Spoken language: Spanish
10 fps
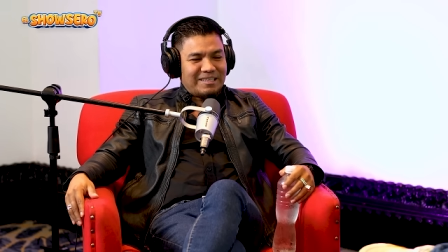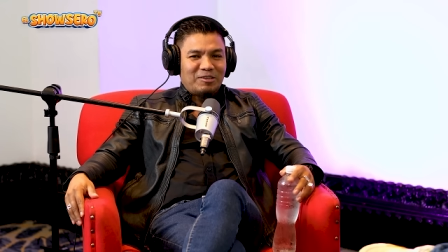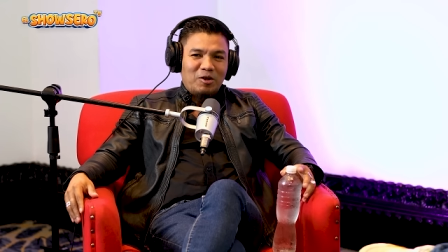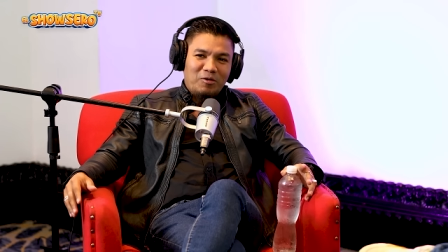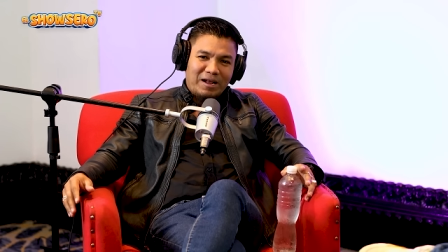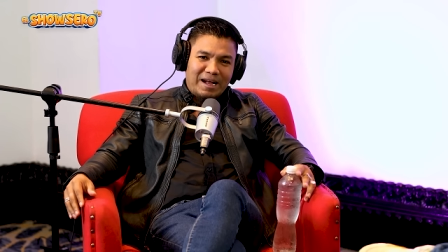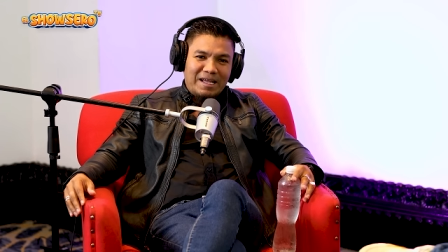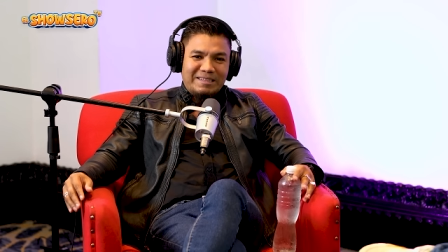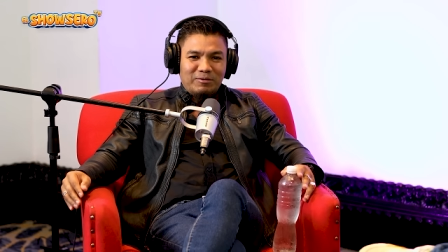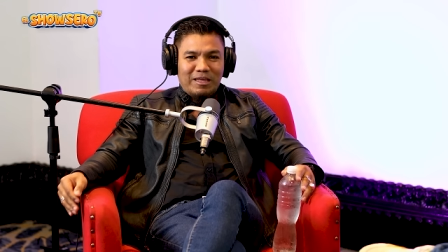Centro del huracán
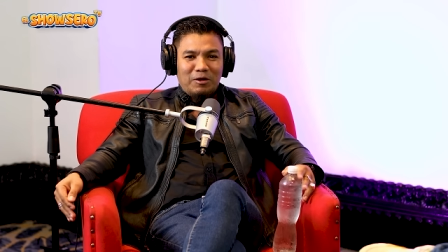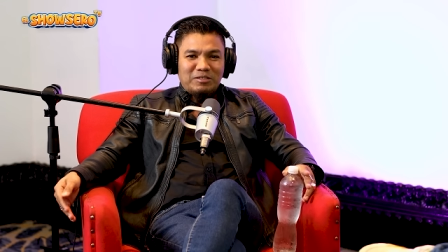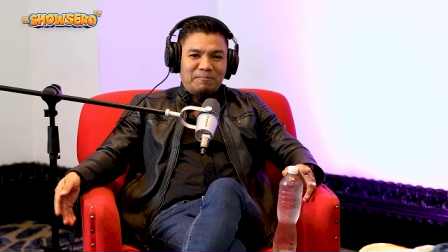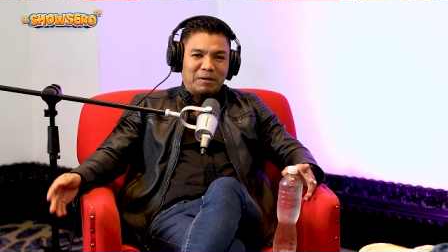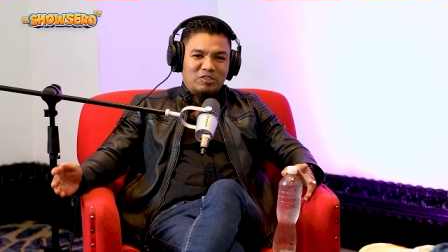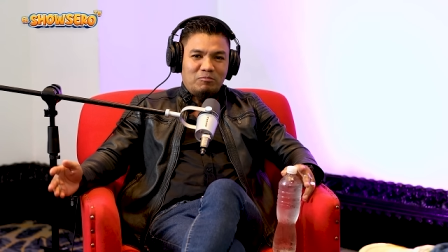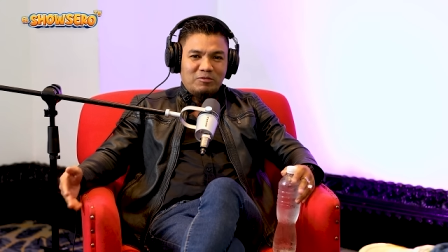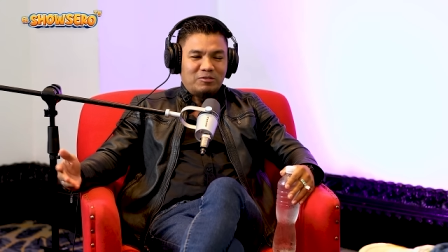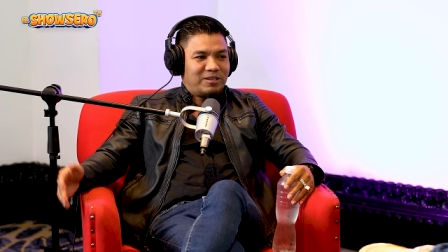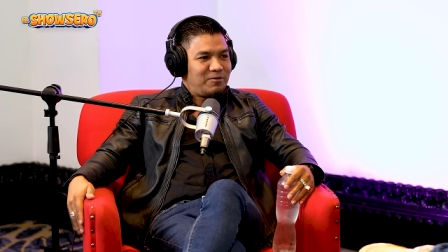y te pones en los zapatos de
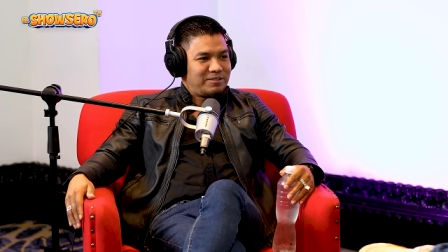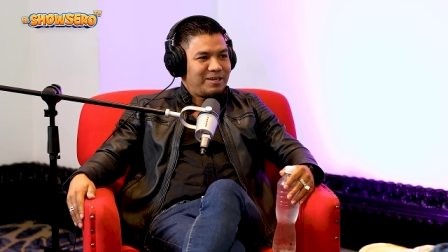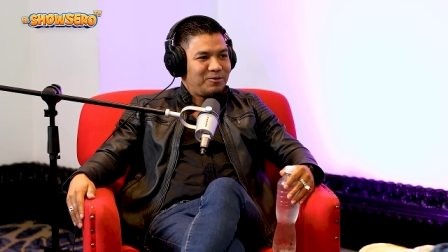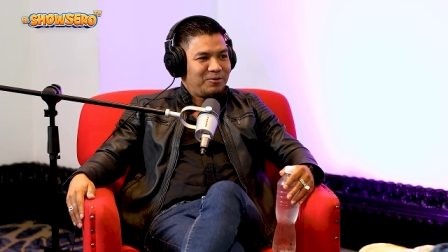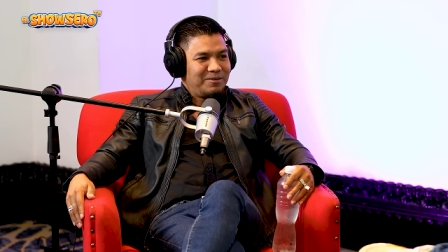tu entrevistado.